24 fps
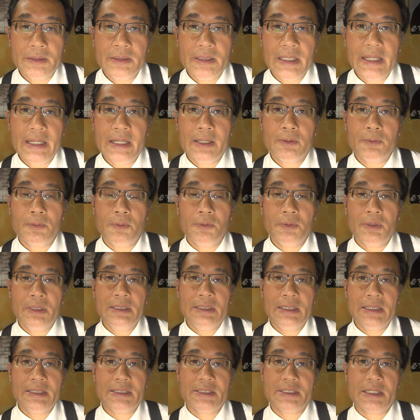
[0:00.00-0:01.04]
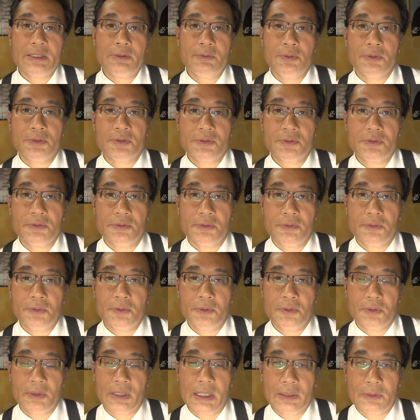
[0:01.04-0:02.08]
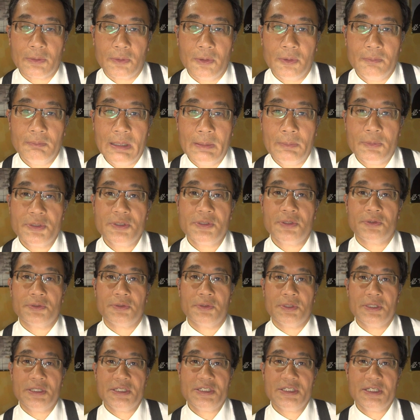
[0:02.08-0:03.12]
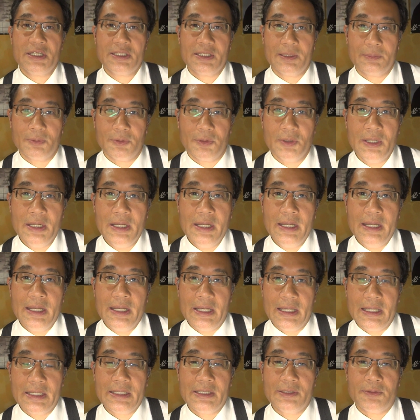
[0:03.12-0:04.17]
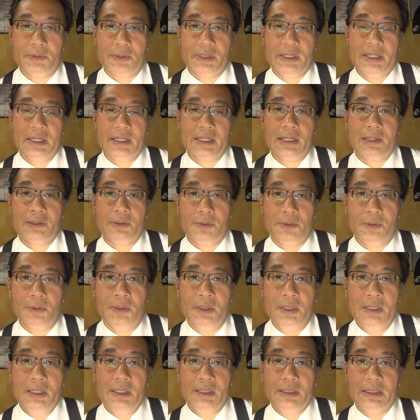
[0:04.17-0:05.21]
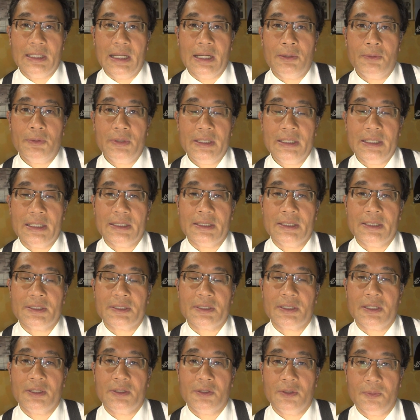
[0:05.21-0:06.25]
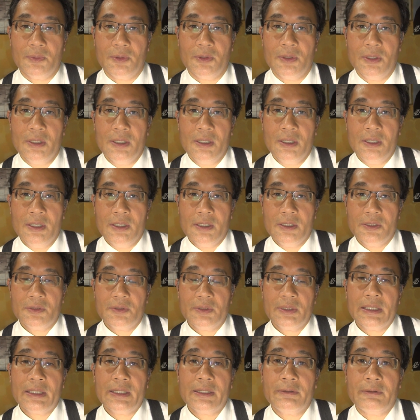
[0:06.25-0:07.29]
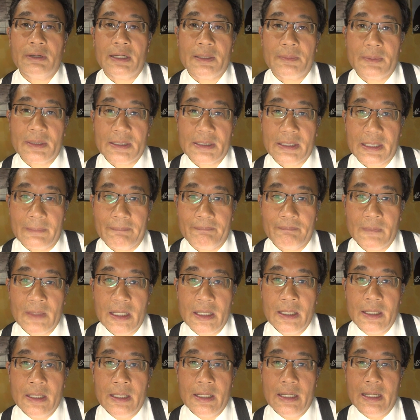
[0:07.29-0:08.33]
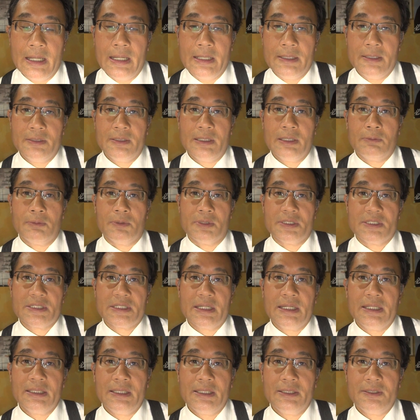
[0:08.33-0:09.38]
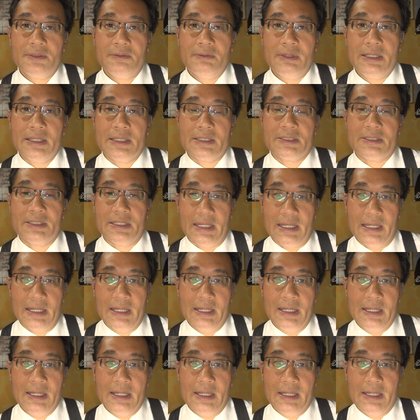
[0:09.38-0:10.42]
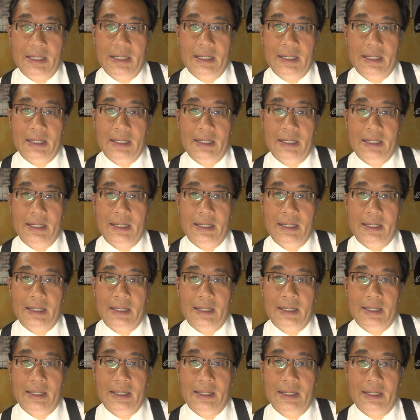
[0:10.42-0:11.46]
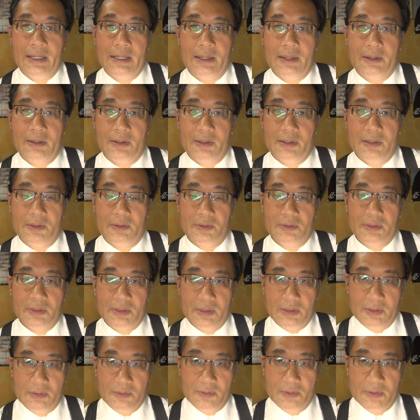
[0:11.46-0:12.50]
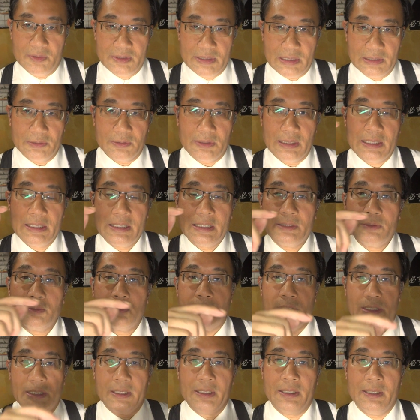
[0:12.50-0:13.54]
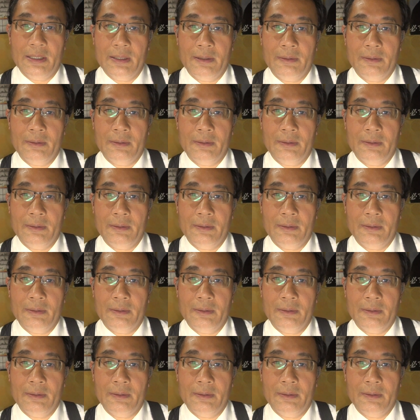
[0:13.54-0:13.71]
でここになぜ車庫を作ろうかと、まあ、もちろんその西麻布の駅の計画の名残なんですけれどもそれだけではありません、えー、実はこの地下鉄はですねえー、ちゃんとダイヤ通り